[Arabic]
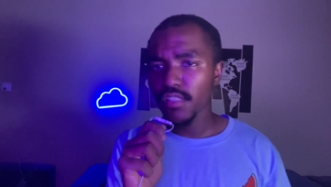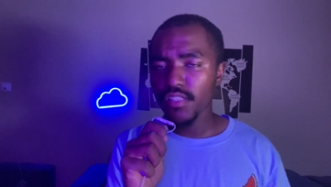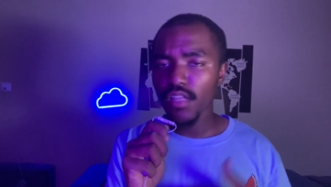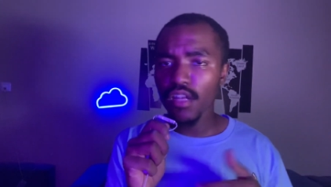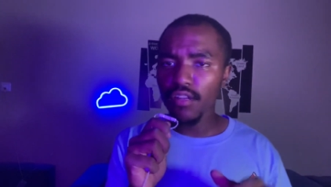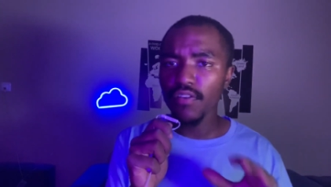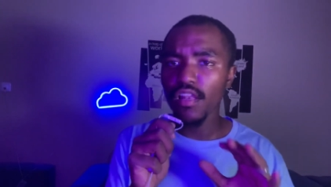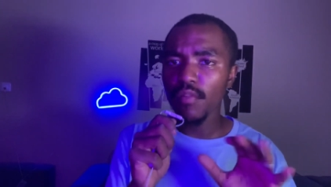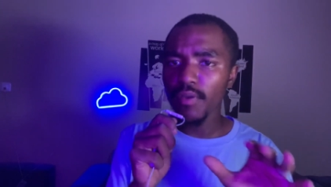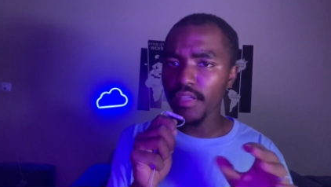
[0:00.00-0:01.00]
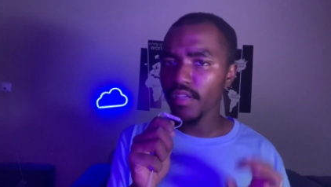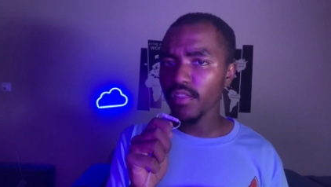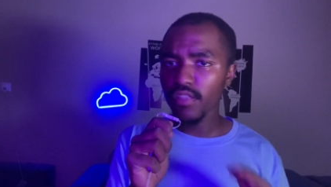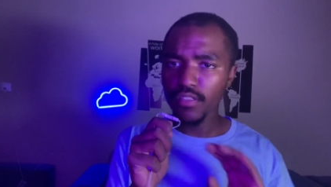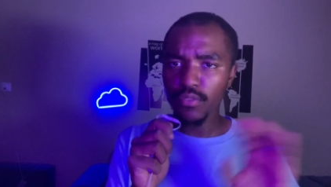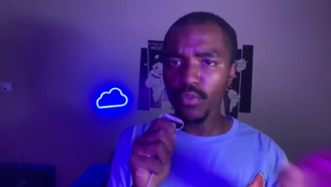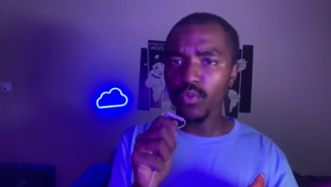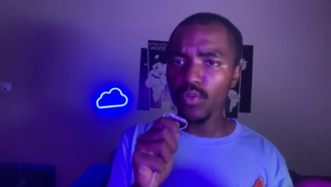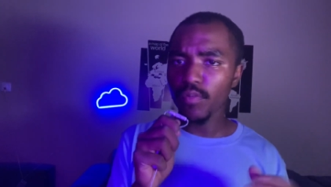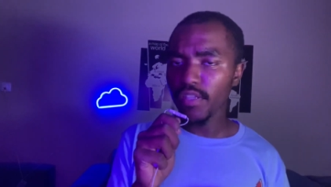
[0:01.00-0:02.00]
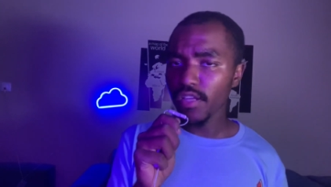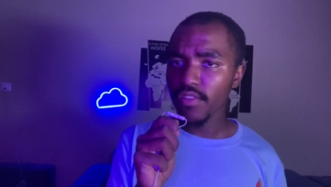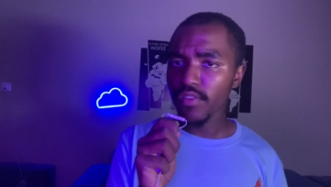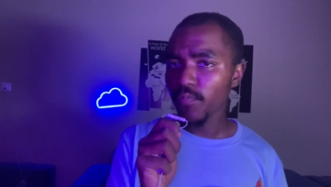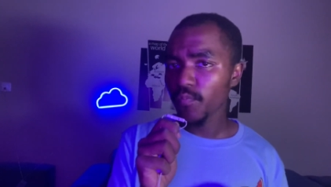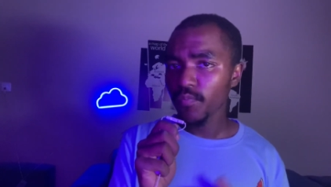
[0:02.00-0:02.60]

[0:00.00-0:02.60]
يتعرف على البياضه يدخلون البياضه